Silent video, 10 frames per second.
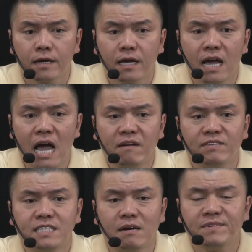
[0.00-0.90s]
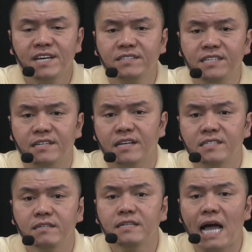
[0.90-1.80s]
Cái hai phần trăm kia chỉ là
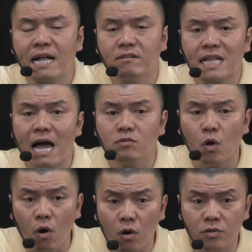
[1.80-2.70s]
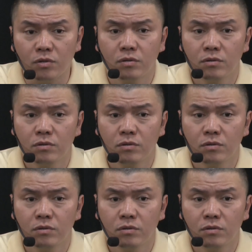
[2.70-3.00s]
giữ nhà cho tao thôi.